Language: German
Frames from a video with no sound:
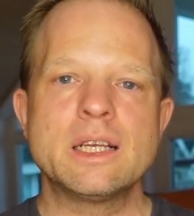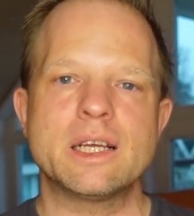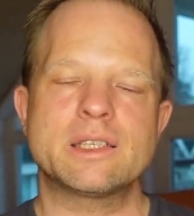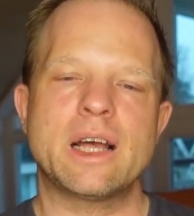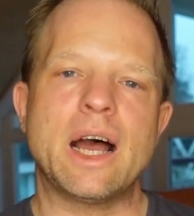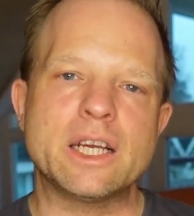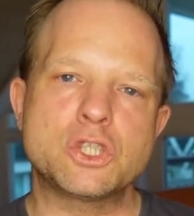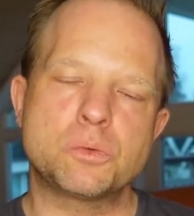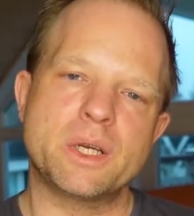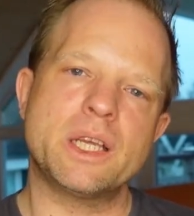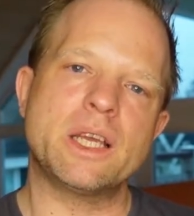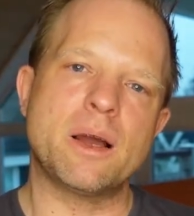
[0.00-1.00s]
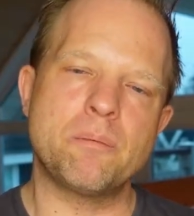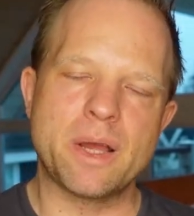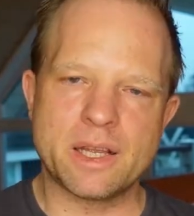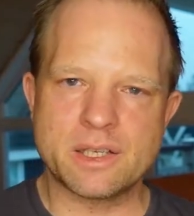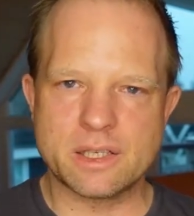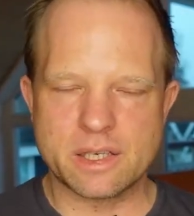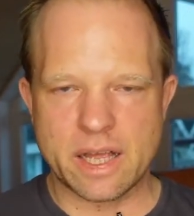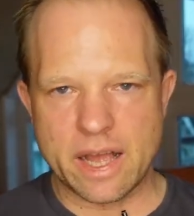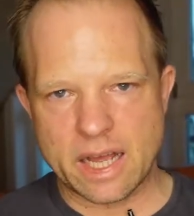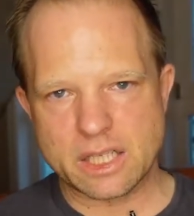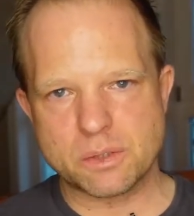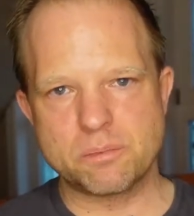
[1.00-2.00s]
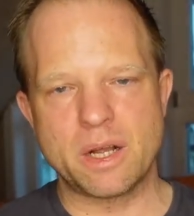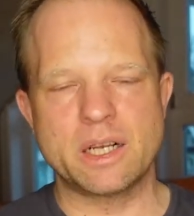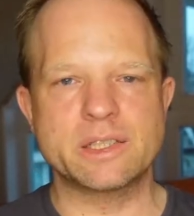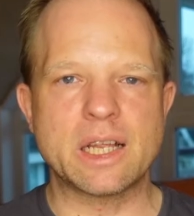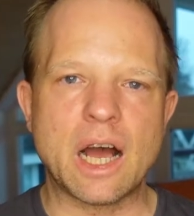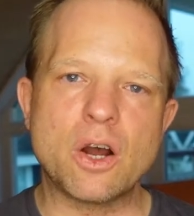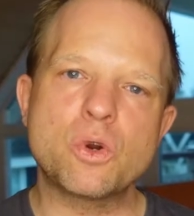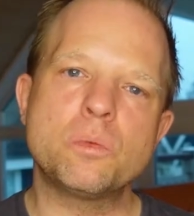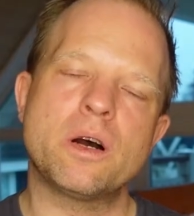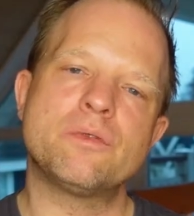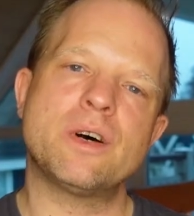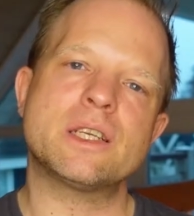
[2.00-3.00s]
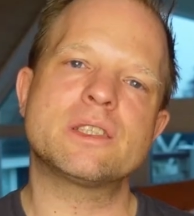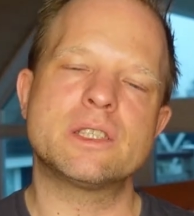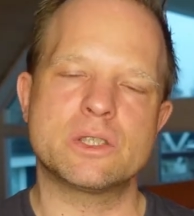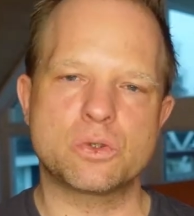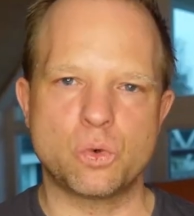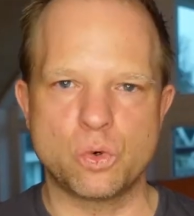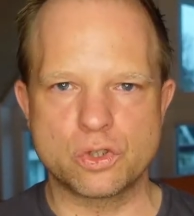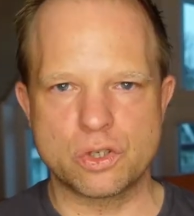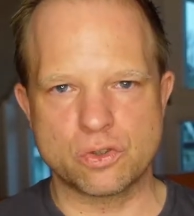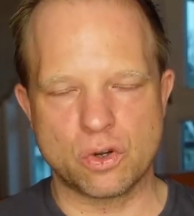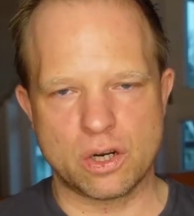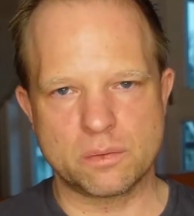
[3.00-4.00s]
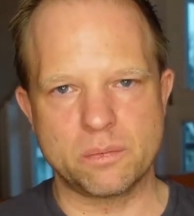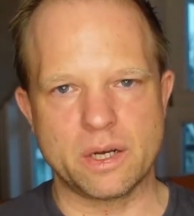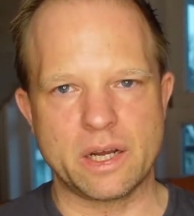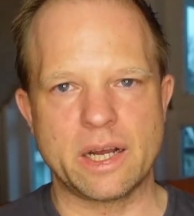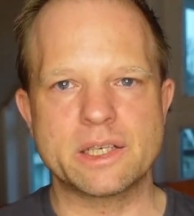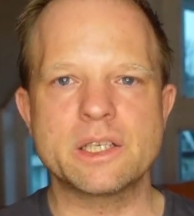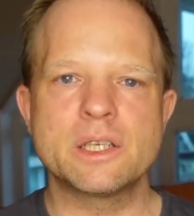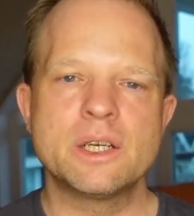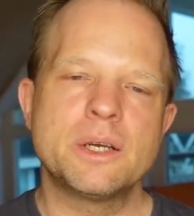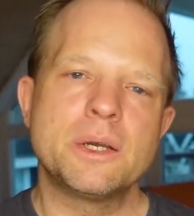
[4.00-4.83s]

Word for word: Das heißt, sprich am besten erstmal darüber, was dir große Sorgen bereitet.